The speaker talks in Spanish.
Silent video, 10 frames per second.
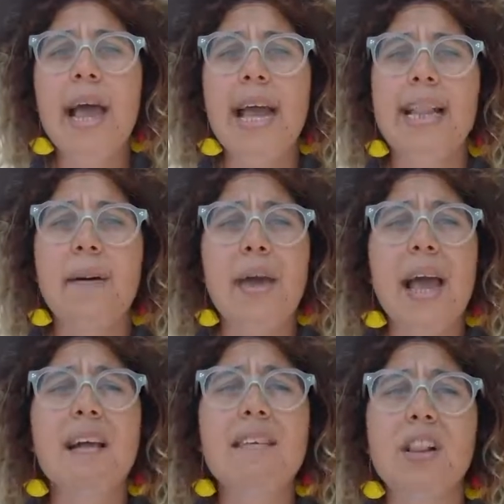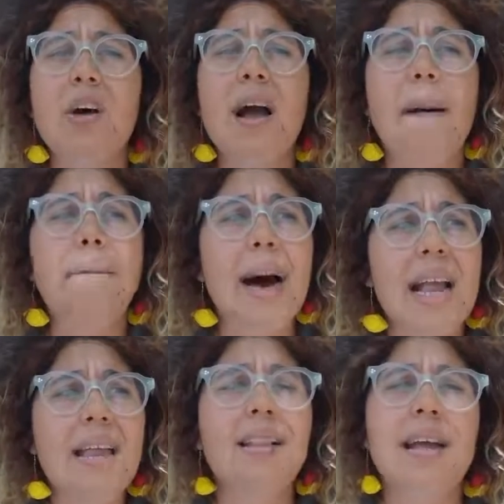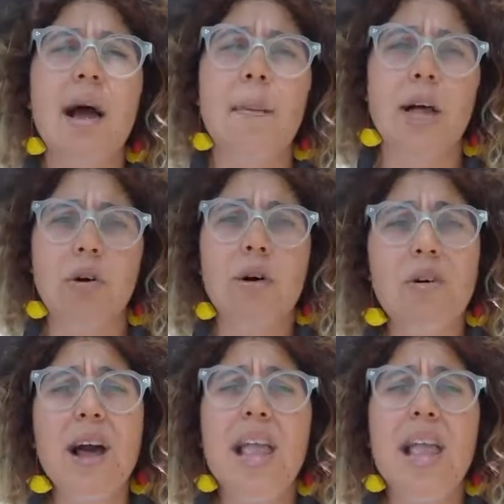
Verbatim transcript: y también haciendo campañas de llamatón